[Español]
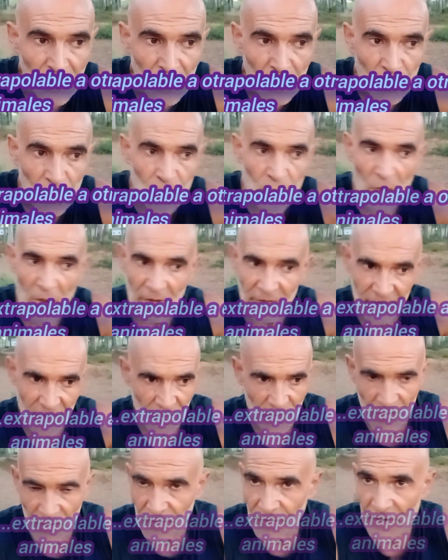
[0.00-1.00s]
Uno hace
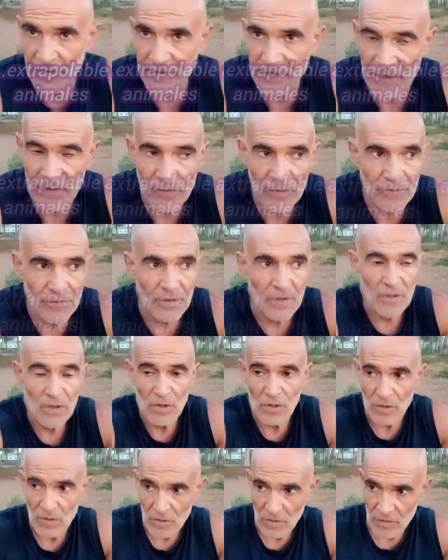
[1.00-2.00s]
unos tres años
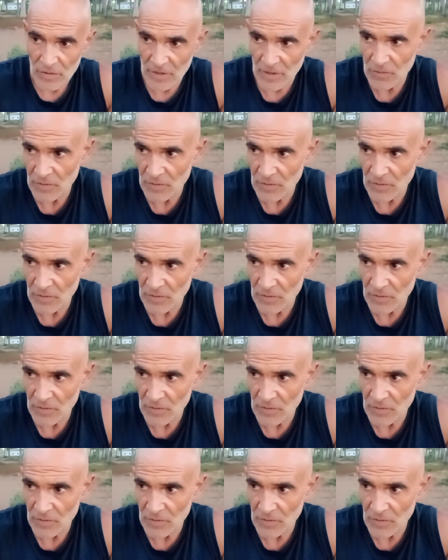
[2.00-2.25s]
de